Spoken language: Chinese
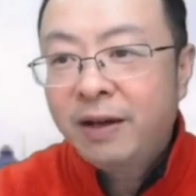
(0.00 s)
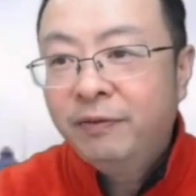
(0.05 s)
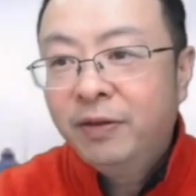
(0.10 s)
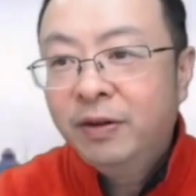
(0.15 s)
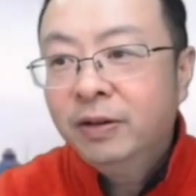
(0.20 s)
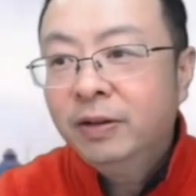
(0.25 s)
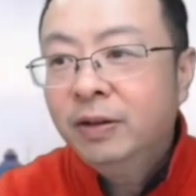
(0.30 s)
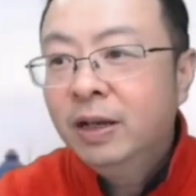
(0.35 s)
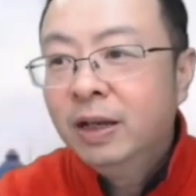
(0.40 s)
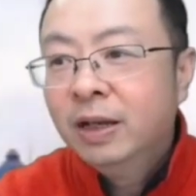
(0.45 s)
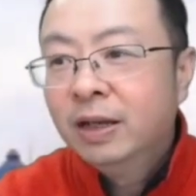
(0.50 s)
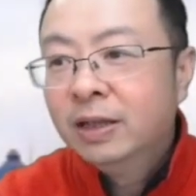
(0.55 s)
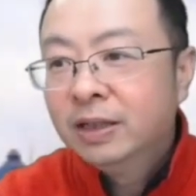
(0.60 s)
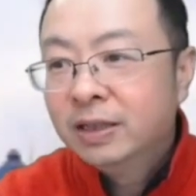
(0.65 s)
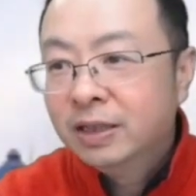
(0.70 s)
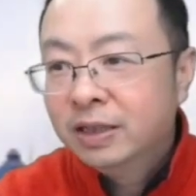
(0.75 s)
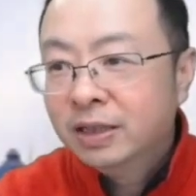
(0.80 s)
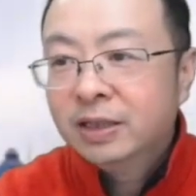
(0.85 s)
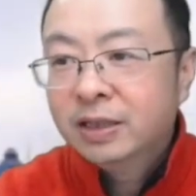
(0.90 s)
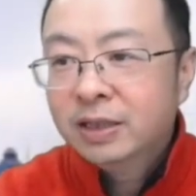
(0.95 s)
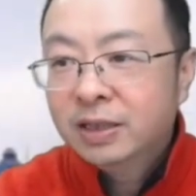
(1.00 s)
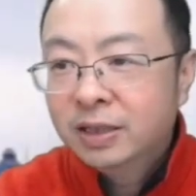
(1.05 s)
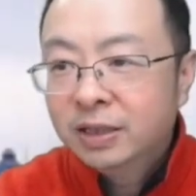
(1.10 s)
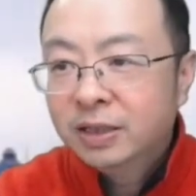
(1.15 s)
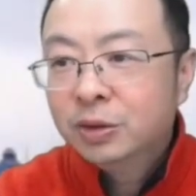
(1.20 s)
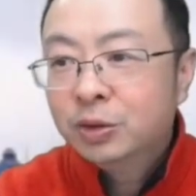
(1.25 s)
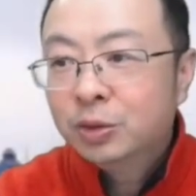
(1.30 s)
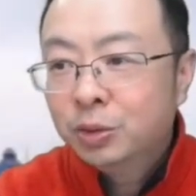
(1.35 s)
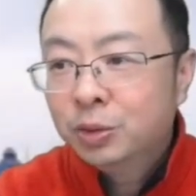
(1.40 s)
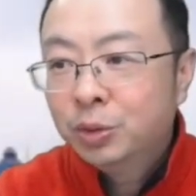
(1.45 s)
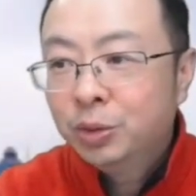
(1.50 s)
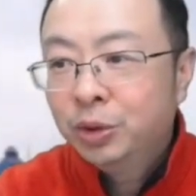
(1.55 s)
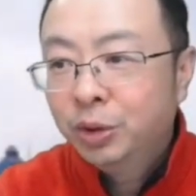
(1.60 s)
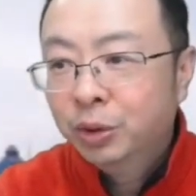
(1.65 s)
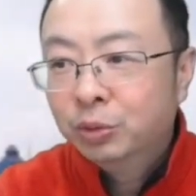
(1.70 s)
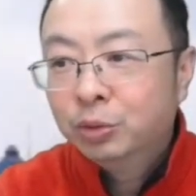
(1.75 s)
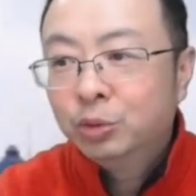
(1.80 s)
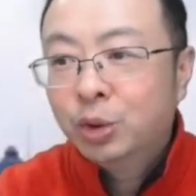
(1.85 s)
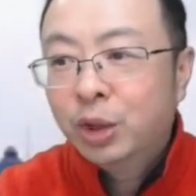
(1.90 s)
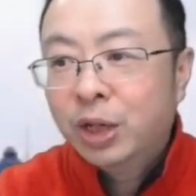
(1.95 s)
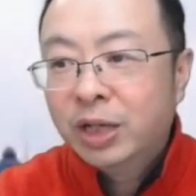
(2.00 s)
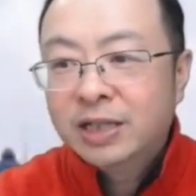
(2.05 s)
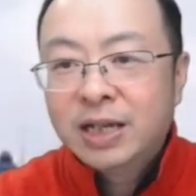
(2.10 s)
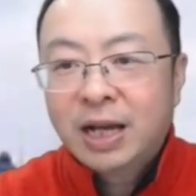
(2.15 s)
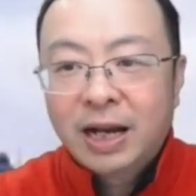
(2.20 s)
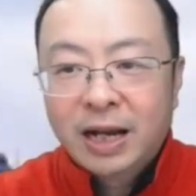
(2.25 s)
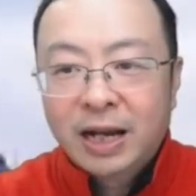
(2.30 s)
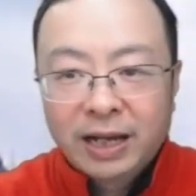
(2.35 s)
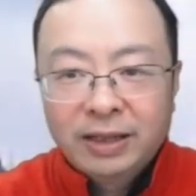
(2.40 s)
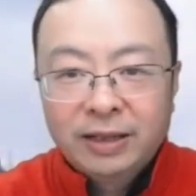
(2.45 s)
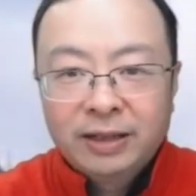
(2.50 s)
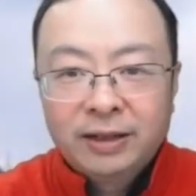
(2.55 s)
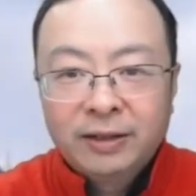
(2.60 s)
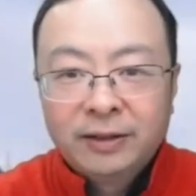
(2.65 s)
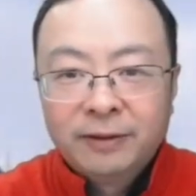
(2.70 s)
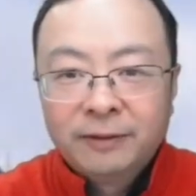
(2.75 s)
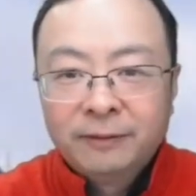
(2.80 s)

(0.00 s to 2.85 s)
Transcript: 风，其实是流传下来的。